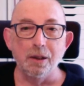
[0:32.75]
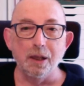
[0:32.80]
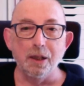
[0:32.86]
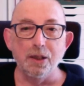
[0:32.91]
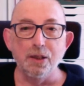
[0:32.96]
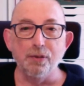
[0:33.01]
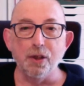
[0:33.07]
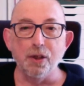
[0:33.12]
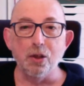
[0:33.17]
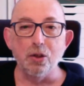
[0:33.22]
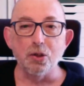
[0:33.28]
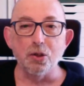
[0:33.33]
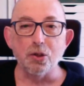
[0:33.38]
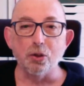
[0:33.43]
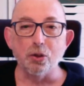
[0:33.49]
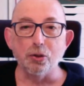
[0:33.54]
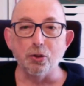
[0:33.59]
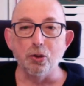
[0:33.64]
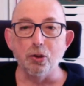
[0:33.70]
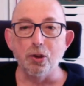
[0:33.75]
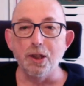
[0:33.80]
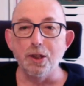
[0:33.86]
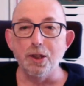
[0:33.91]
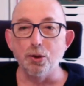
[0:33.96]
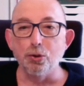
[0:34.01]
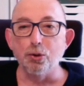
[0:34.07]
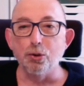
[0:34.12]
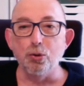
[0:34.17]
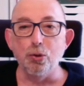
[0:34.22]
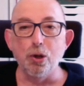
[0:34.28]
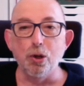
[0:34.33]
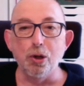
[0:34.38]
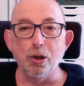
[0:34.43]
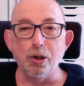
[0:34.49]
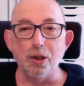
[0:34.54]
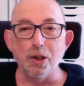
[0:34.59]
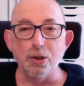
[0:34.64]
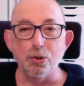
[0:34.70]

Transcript: la différence entre les eaux de couleur,